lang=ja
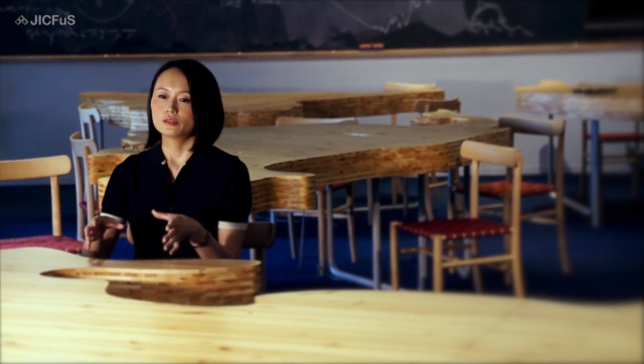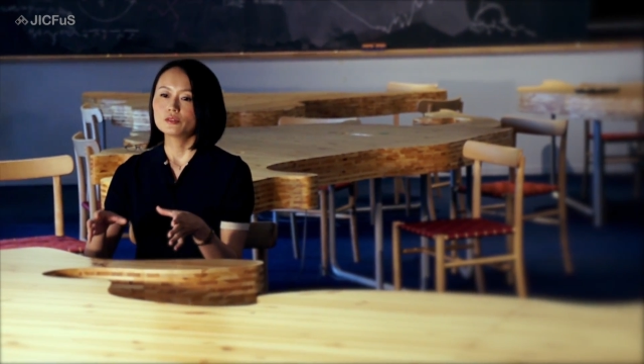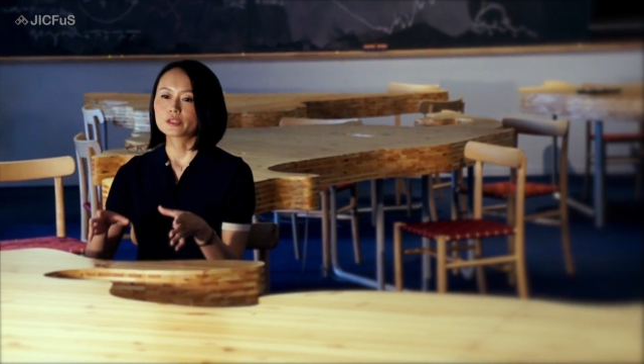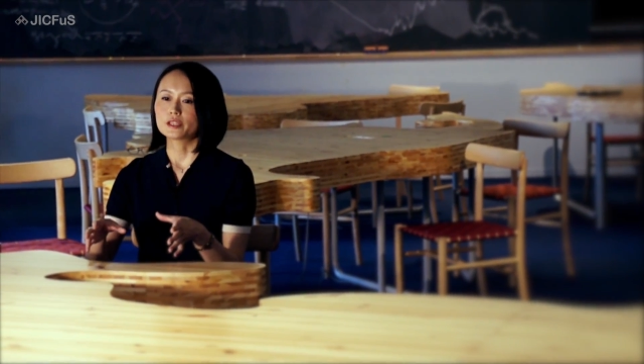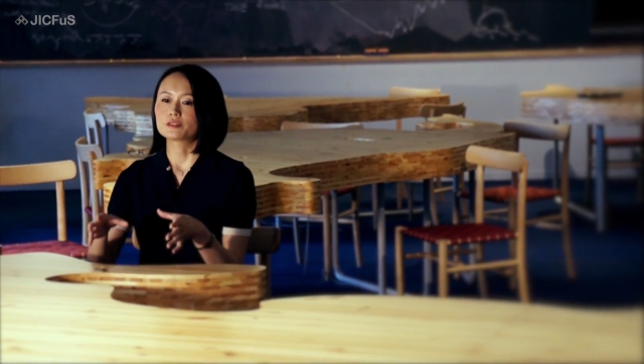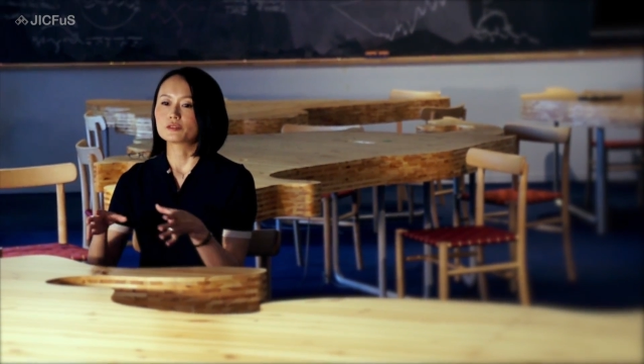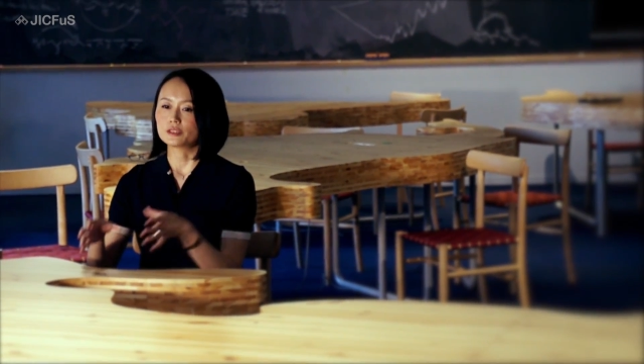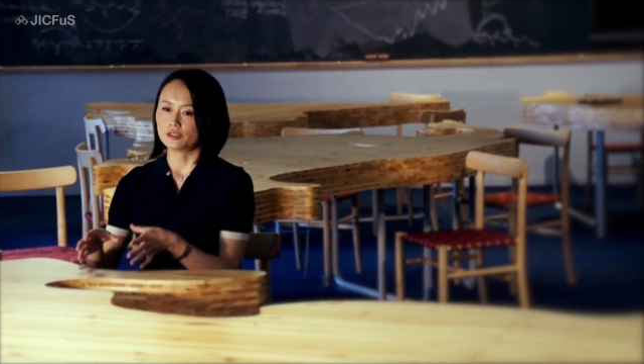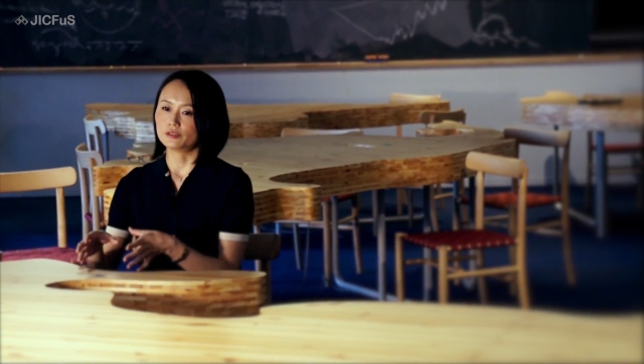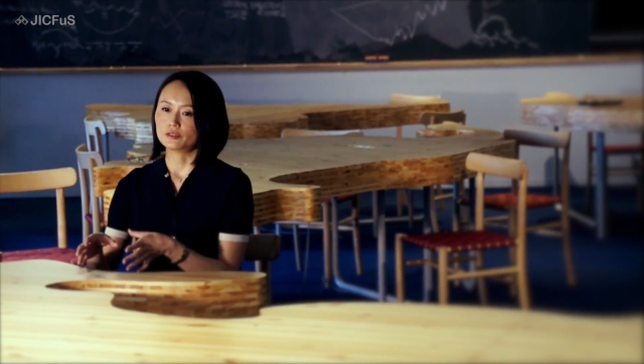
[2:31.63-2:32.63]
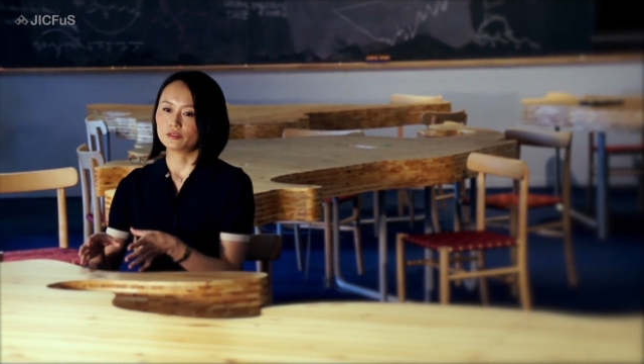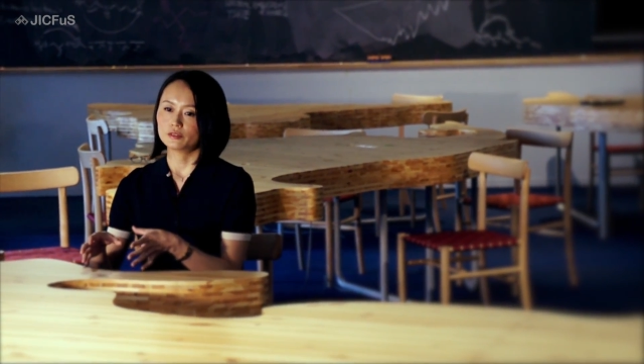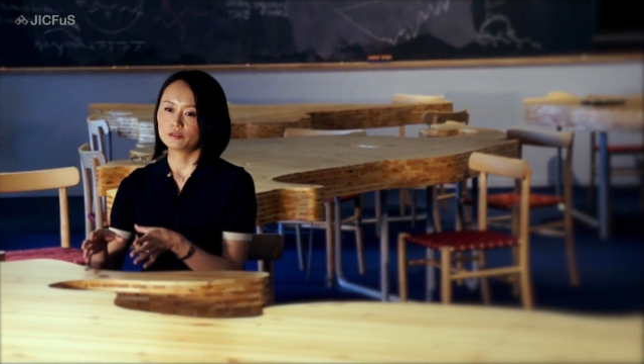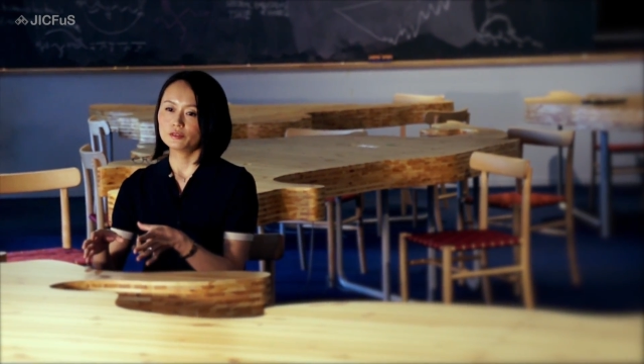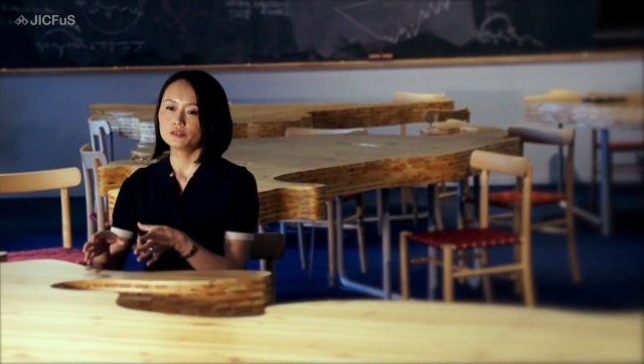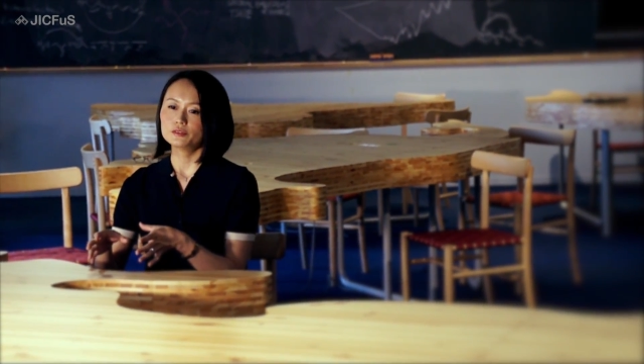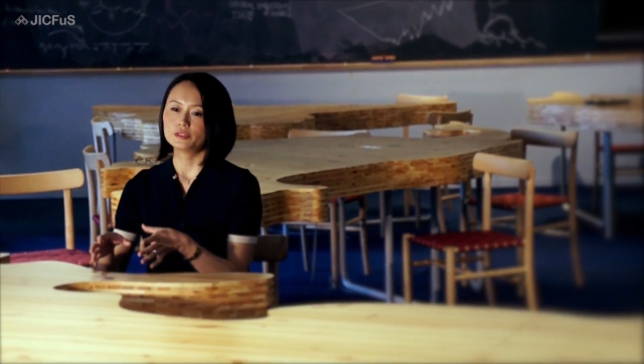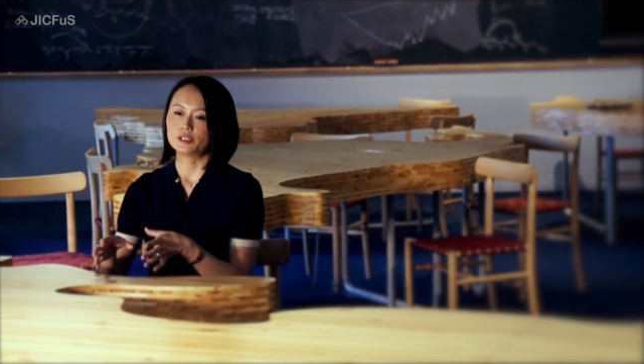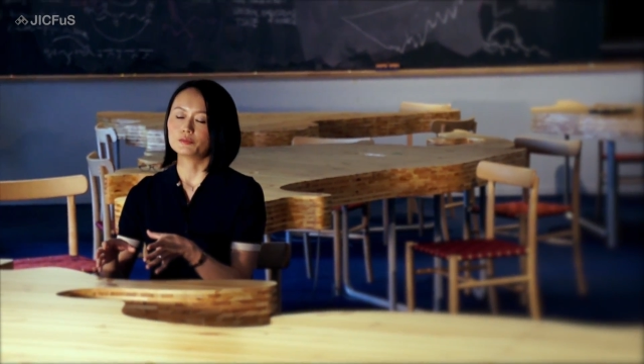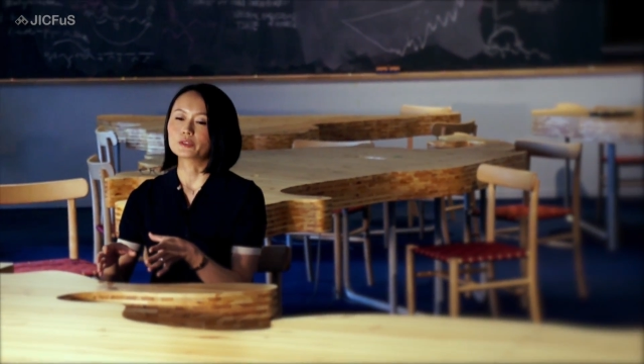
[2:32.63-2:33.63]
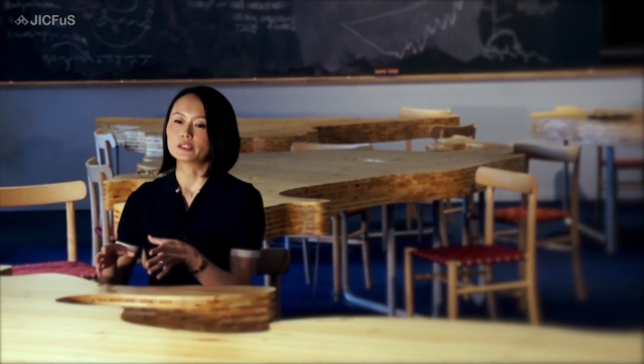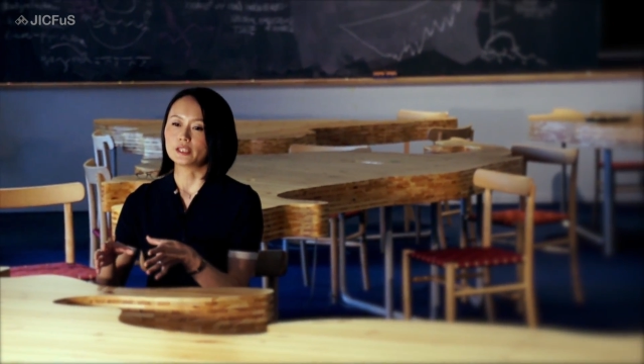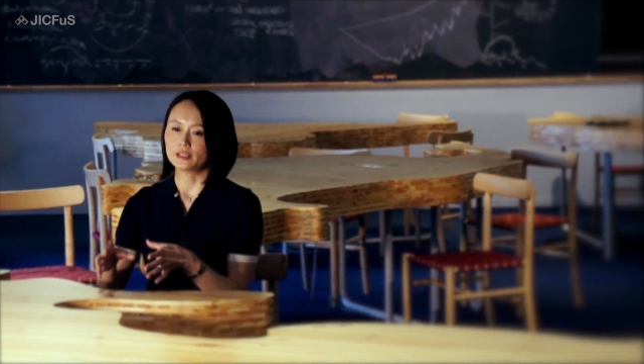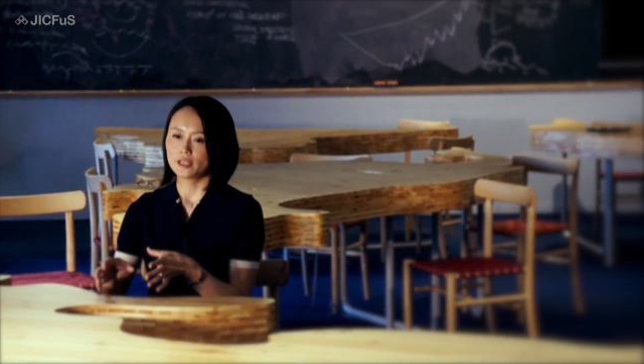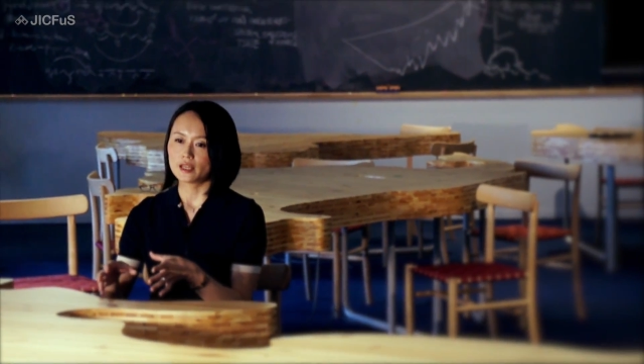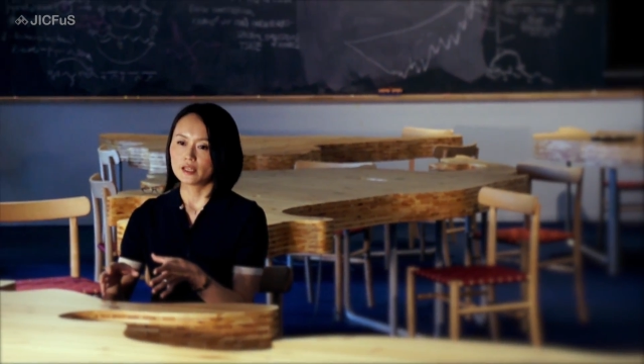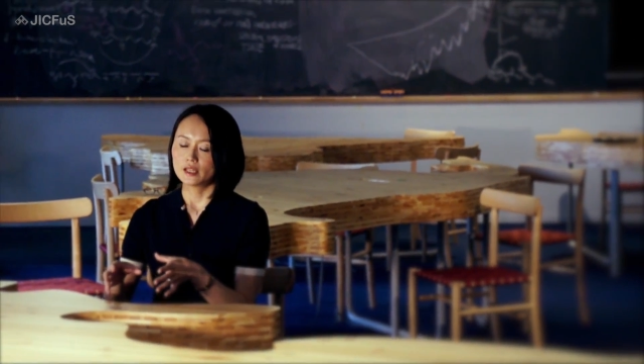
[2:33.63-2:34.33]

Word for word: を検証しようというふうに思っていて、